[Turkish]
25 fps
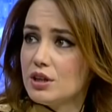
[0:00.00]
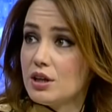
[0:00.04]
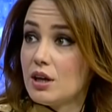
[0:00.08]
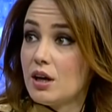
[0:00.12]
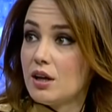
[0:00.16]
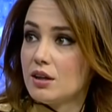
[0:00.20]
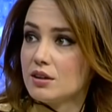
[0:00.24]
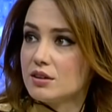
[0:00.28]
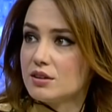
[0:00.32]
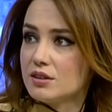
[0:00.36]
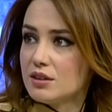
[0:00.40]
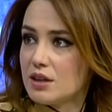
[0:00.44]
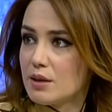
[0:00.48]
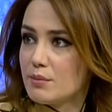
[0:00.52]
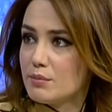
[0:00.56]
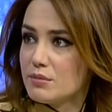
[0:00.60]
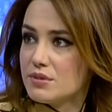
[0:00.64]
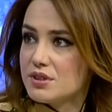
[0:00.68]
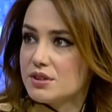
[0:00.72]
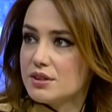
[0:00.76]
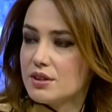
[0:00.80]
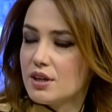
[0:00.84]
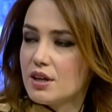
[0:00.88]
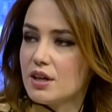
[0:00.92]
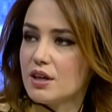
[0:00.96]

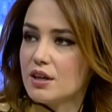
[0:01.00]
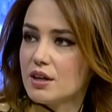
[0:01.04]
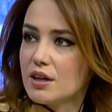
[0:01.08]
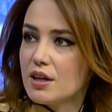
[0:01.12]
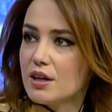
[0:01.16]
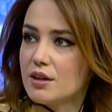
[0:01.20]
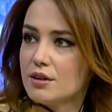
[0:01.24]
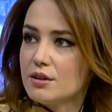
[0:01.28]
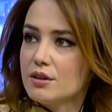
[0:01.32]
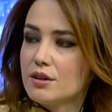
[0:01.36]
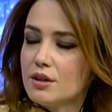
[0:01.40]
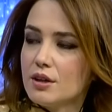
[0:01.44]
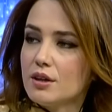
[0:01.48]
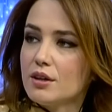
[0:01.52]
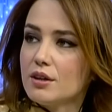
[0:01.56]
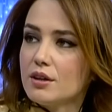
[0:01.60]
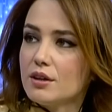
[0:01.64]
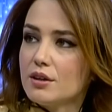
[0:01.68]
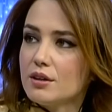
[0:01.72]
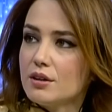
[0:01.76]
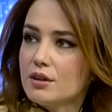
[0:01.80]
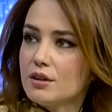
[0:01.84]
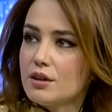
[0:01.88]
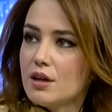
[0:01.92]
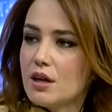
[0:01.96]
algılanması gereken.
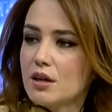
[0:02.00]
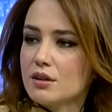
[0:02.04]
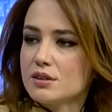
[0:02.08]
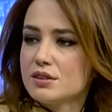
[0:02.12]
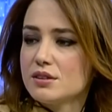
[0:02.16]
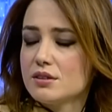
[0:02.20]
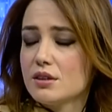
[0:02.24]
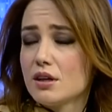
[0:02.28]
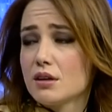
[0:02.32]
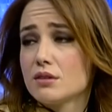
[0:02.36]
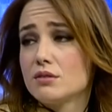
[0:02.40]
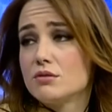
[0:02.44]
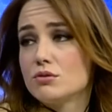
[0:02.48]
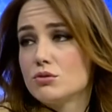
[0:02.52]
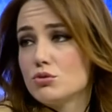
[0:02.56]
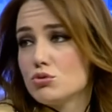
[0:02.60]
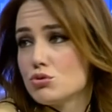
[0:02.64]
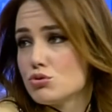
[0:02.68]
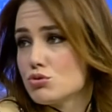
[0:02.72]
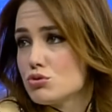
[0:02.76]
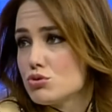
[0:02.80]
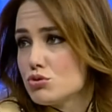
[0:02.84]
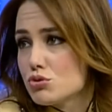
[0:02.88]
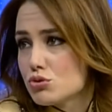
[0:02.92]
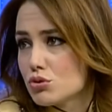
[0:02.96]
E, aksi takdirde
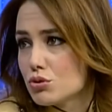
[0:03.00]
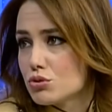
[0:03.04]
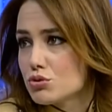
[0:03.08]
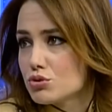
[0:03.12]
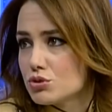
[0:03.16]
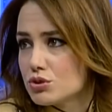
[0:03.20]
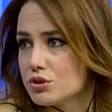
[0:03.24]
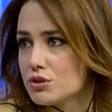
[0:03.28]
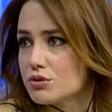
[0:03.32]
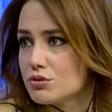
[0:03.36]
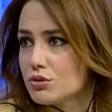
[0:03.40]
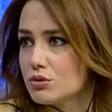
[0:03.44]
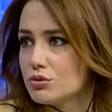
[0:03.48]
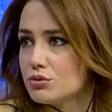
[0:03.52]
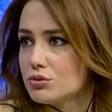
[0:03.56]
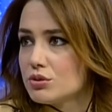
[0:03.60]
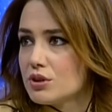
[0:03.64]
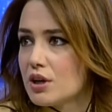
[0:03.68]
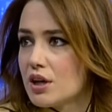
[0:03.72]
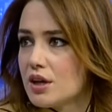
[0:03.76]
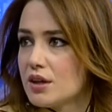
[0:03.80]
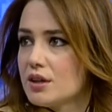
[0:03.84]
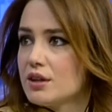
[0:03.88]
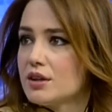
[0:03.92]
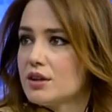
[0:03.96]
üzücü sonuçları olur yani.